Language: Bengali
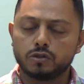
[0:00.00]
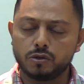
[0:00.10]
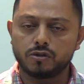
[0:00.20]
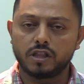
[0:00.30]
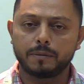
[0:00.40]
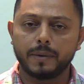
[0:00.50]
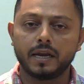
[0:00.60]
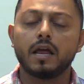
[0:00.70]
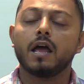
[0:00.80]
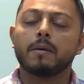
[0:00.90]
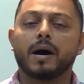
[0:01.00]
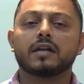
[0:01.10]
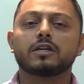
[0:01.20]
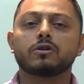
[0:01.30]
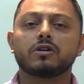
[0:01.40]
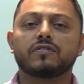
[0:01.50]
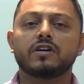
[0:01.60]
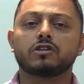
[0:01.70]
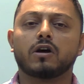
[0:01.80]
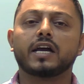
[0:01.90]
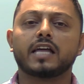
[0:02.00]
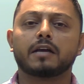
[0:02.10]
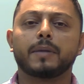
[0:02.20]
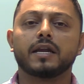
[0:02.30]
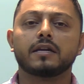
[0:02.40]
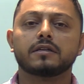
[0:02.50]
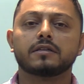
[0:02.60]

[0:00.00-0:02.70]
সুস্থ থাকবেন বার্তা টোয়েন্টি ফোরের সঙ্গেই থাকবেন